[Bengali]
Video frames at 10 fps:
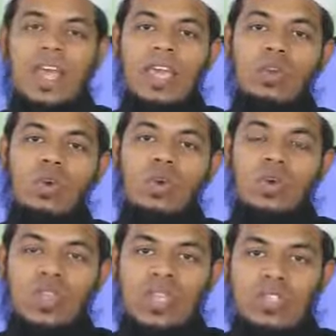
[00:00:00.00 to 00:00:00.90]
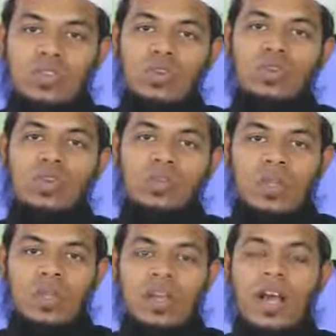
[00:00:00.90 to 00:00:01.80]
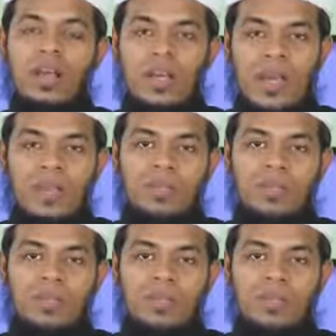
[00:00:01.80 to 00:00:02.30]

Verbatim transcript: এই অতিরিক্ত উত্তপ্ততার কারণে